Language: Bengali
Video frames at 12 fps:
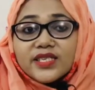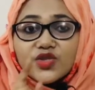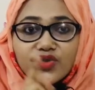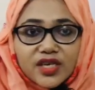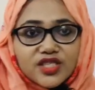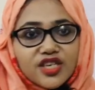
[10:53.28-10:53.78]

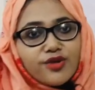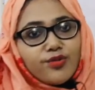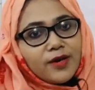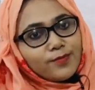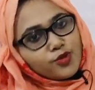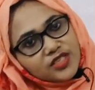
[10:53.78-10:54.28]

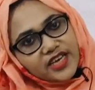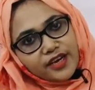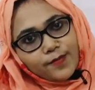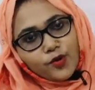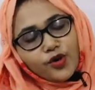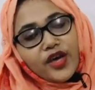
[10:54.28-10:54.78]
স্ট্রাকচারগুলো বুঝে
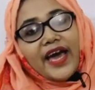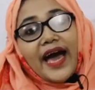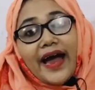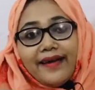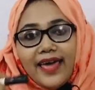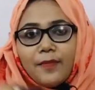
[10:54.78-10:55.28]
নিব
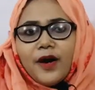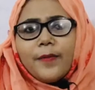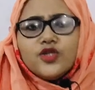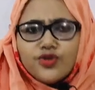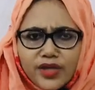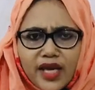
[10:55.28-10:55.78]
আর এভাবে
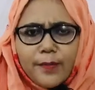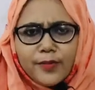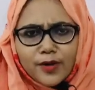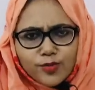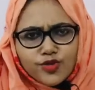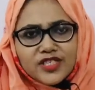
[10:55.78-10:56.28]
যদি
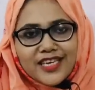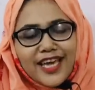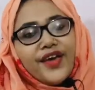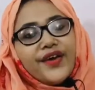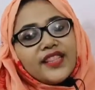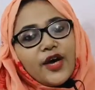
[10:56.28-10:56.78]
আমরা বুঝি
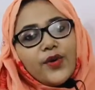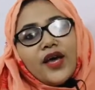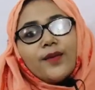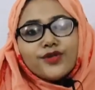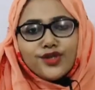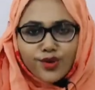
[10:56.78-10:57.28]
তাহলে
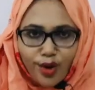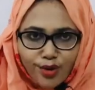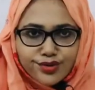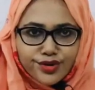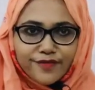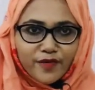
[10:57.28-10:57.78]
আমাদের
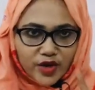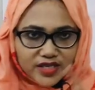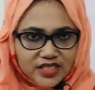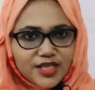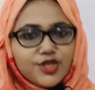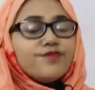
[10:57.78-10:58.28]
কখনোই ভয়েস
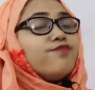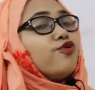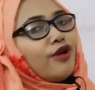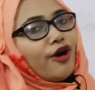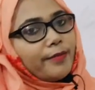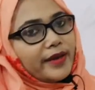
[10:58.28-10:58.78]
চেঞ্জ
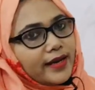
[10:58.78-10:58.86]
ভুল হবে